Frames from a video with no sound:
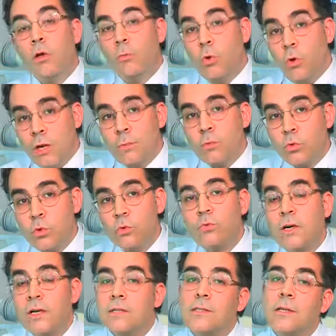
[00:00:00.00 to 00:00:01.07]
Böyle bir durum
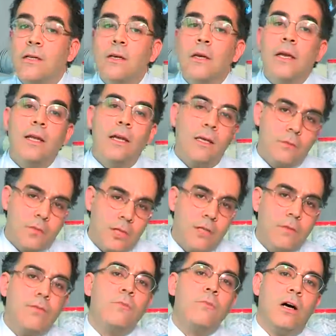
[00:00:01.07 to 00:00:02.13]
varsa herhangi bir şekilde
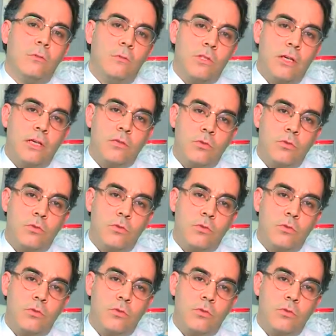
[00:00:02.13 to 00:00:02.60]
film almayacağız.